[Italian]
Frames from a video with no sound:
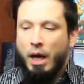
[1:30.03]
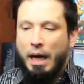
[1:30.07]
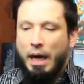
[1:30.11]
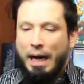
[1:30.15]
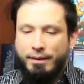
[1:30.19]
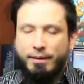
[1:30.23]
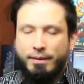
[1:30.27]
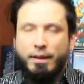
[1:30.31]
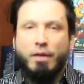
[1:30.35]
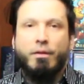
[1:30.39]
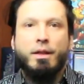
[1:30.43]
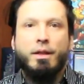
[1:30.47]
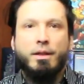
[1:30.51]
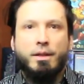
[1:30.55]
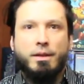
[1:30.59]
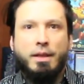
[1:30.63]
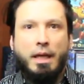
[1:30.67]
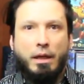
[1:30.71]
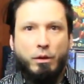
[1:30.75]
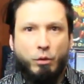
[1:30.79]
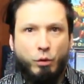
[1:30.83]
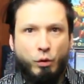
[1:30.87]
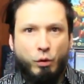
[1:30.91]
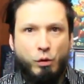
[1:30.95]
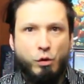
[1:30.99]

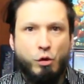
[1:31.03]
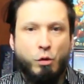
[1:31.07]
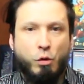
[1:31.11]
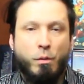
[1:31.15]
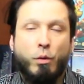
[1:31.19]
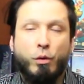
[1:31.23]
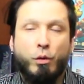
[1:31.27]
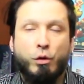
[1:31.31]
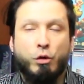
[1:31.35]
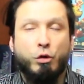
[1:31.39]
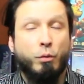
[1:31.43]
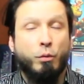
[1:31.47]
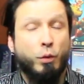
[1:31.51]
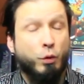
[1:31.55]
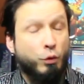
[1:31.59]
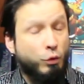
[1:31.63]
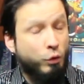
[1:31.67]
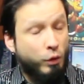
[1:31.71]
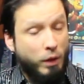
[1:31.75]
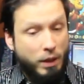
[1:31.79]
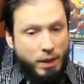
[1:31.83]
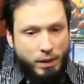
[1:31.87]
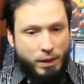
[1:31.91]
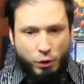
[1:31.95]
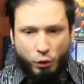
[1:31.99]
attraversando insomma questo
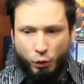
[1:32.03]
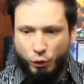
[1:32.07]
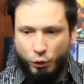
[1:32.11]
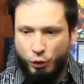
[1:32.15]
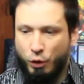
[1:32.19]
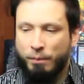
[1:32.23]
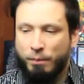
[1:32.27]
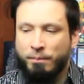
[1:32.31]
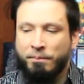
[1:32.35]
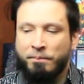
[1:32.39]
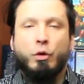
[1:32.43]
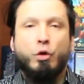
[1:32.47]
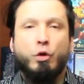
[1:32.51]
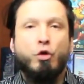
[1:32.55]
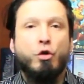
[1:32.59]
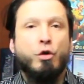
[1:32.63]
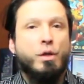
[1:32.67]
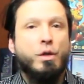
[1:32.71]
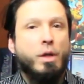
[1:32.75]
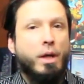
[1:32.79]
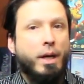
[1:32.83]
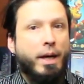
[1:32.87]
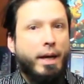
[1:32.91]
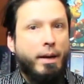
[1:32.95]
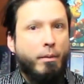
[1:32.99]
mondo del sogno.
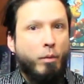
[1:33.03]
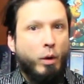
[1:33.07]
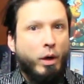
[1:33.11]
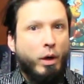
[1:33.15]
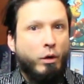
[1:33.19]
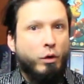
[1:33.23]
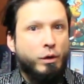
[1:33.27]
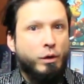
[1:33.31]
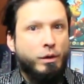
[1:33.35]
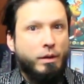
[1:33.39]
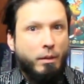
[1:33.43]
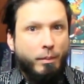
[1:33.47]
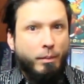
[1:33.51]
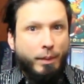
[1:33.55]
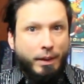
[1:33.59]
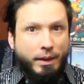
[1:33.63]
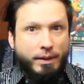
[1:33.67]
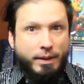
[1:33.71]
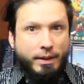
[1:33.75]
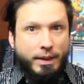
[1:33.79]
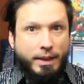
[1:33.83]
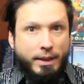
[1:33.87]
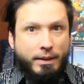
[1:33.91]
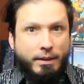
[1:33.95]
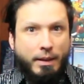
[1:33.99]
Giostreremo la nostra
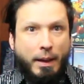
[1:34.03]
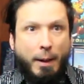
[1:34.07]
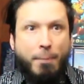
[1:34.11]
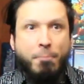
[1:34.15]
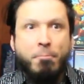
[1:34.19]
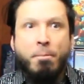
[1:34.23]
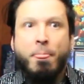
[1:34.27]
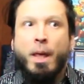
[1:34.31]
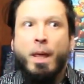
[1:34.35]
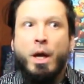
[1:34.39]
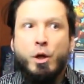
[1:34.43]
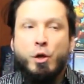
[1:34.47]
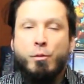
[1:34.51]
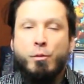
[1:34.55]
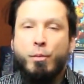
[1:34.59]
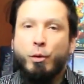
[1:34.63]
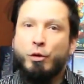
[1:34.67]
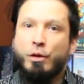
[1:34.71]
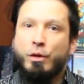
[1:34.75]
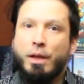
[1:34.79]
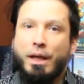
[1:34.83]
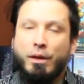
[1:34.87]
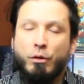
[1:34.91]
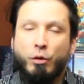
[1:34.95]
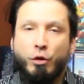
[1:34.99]
partita
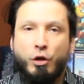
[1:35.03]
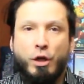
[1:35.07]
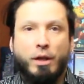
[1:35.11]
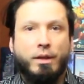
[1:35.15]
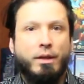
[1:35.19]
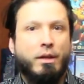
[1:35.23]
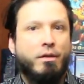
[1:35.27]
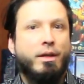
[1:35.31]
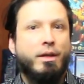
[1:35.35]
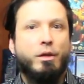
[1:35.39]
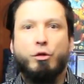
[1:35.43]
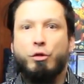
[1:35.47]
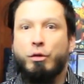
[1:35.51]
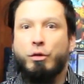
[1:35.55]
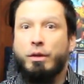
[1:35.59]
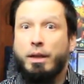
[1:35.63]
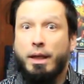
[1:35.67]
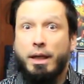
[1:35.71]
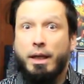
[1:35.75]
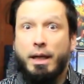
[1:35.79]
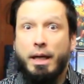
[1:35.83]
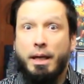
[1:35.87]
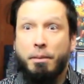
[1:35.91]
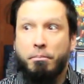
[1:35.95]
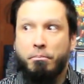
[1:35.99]
spostandoci attraverso
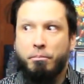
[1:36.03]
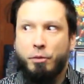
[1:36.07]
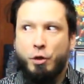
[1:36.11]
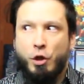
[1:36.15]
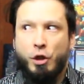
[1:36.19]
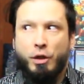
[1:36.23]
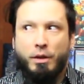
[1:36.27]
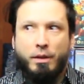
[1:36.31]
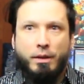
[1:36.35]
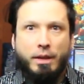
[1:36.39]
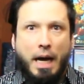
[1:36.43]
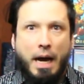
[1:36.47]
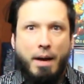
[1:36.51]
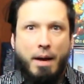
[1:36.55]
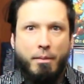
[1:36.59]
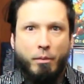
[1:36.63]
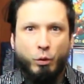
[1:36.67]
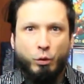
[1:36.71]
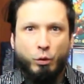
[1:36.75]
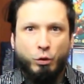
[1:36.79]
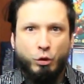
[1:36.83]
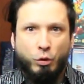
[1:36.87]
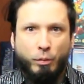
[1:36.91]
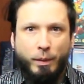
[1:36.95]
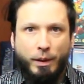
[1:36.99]
delle città
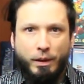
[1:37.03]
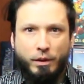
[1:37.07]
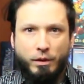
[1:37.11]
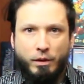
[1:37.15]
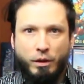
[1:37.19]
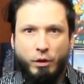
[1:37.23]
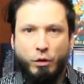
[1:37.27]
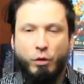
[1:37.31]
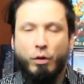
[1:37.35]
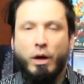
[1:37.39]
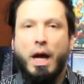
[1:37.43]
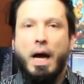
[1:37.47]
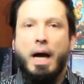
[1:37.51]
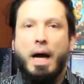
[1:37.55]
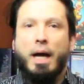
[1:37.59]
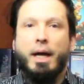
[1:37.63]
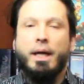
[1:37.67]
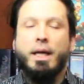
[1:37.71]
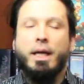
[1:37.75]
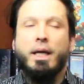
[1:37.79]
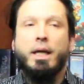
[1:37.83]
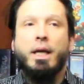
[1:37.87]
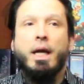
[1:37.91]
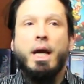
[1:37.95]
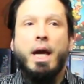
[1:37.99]
molto
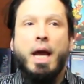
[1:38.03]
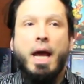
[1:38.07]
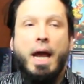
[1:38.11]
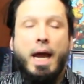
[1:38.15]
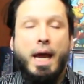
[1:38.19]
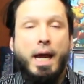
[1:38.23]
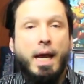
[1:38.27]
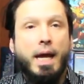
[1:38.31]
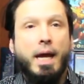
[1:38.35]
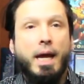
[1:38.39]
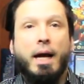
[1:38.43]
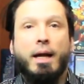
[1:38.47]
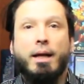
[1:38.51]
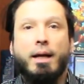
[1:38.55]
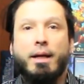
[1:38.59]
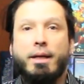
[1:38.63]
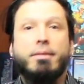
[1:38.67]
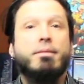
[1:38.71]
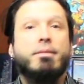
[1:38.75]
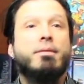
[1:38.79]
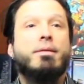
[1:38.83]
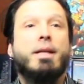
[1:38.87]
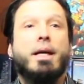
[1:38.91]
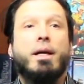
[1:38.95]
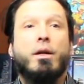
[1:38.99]
particolari e
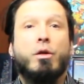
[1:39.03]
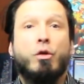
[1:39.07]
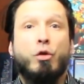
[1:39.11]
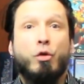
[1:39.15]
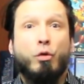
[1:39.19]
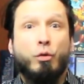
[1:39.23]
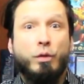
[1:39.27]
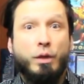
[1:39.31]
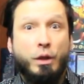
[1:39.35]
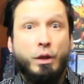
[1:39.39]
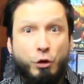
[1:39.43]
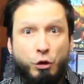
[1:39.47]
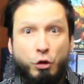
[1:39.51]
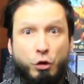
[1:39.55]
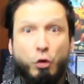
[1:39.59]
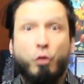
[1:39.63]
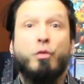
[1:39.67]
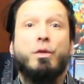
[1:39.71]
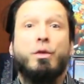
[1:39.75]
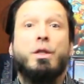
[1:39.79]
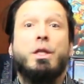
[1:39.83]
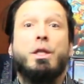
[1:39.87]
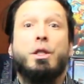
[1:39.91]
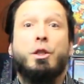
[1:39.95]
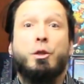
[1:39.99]
all'interno di
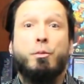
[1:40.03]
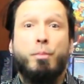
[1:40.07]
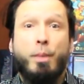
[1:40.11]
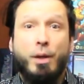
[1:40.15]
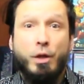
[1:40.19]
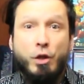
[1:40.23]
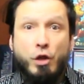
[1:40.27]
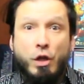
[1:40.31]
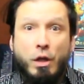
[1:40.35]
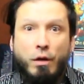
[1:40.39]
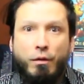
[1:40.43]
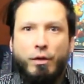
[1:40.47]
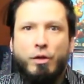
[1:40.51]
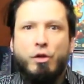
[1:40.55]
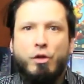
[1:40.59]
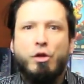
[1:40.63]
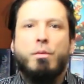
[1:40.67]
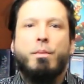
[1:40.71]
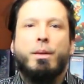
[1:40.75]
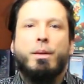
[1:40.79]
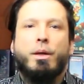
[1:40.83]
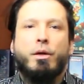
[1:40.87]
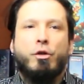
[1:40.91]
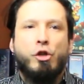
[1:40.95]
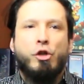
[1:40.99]
sogni
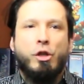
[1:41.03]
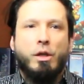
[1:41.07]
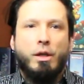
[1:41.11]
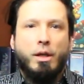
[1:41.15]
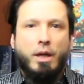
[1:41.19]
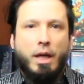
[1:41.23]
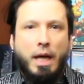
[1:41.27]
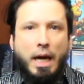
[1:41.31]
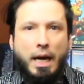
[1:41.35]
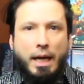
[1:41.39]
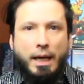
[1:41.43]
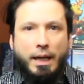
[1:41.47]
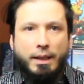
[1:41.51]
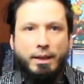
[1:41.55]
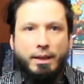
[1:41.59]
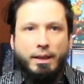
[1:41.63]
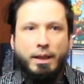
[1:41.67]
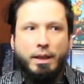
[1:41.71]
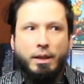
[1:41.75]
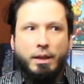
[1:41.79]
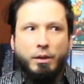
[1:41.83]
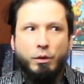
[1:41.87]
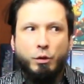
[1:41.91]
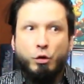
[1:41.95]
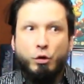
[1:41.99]
specifici per cercare
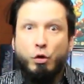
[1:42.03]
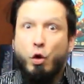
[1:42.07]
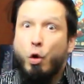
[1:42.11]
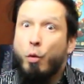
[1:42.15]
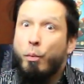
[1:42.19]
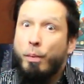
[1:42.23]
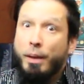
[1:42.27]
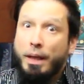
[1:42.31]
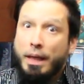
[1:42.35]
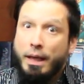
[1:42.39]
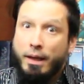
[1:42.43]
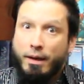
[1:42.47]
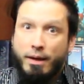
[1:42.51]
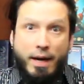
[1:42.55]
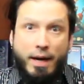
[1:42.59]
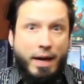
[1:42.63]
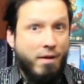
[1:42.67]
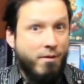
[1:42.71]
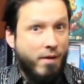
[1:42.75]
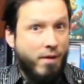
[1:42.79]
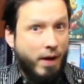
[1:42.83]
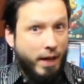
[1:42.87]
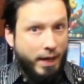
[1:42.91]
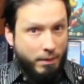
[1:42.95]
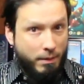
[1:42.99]
di scoprirne
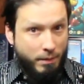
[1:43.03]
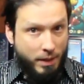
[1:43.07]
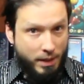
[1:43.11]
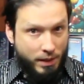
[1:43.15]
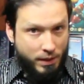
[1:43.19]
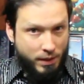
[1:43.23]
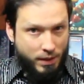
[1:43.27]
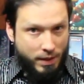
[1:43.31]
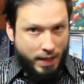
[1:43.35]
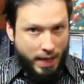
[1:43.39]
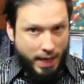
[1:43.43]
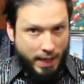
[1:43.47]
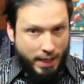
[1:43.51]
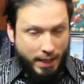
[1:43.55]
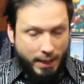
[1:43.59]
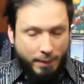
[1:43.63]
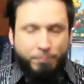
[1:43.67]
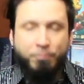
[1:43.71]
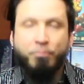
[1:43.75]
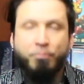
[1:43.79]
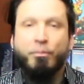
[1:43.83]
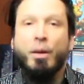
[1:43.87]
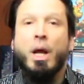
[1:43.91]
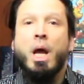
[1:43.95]
i vari misteri.